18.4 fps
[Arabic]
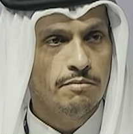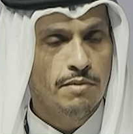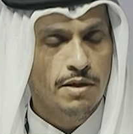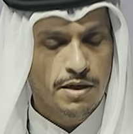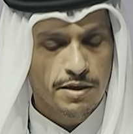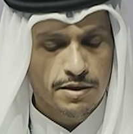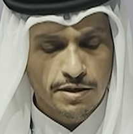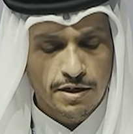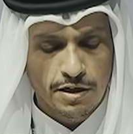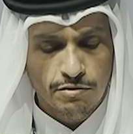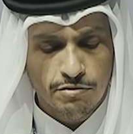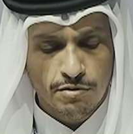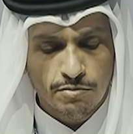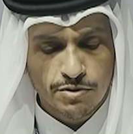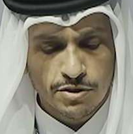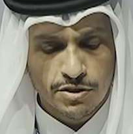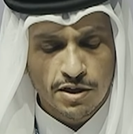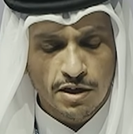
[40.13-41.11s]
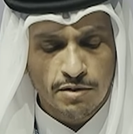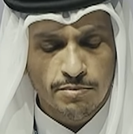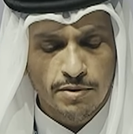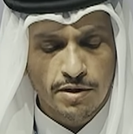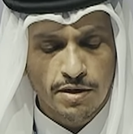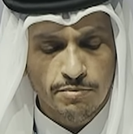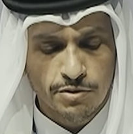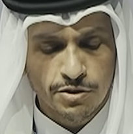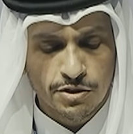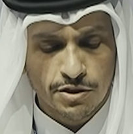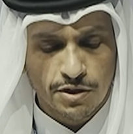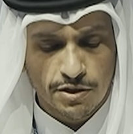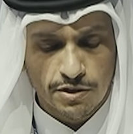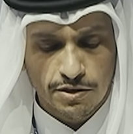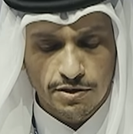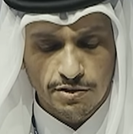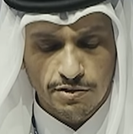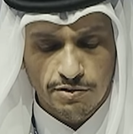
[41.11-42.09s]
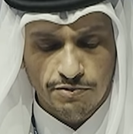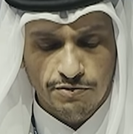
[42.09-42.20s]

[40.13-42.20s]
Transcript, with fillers: معا نحو مستقبل مشترك